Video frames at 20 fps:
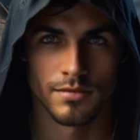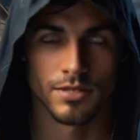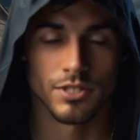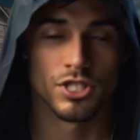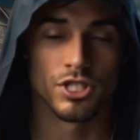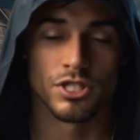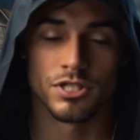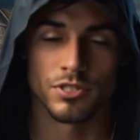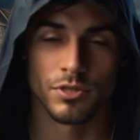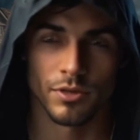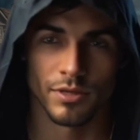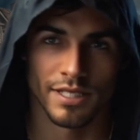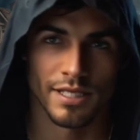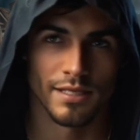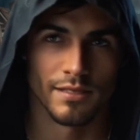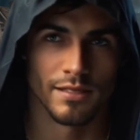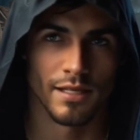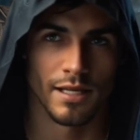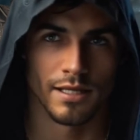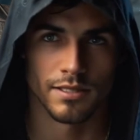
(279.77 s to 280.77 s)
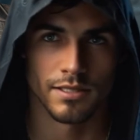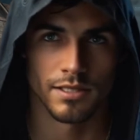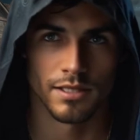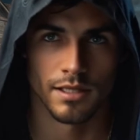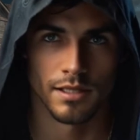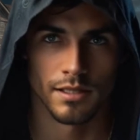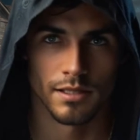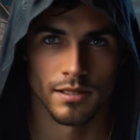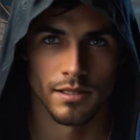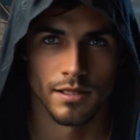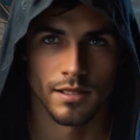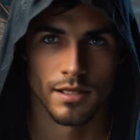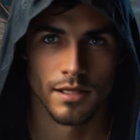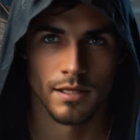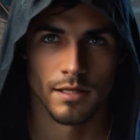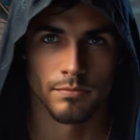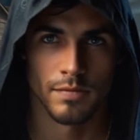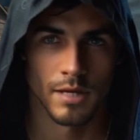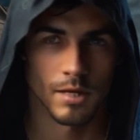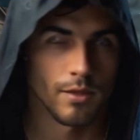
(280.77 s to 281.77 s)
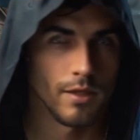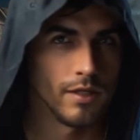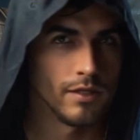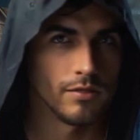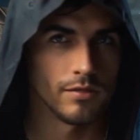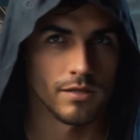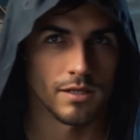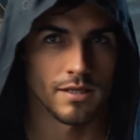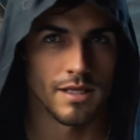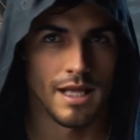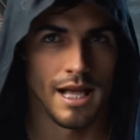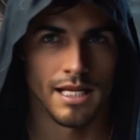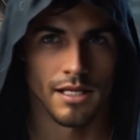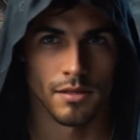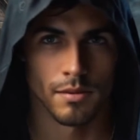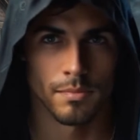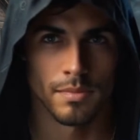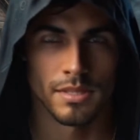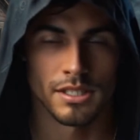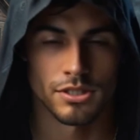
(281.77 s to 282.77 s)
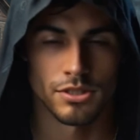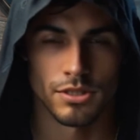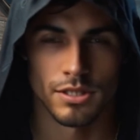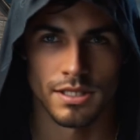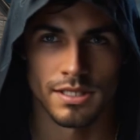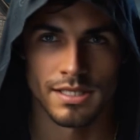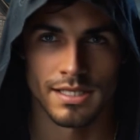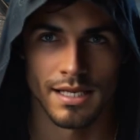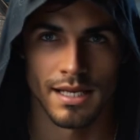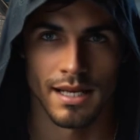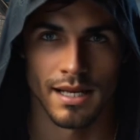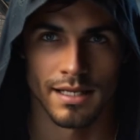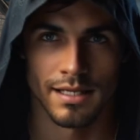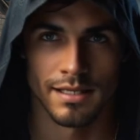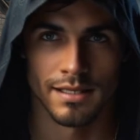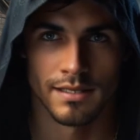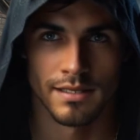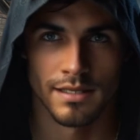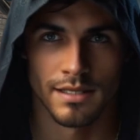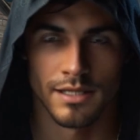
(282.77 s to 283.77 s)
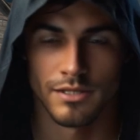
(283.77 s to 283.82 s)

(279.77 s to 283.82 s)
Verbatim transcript: Decisero di andarsene ma quando tornarono verso le scale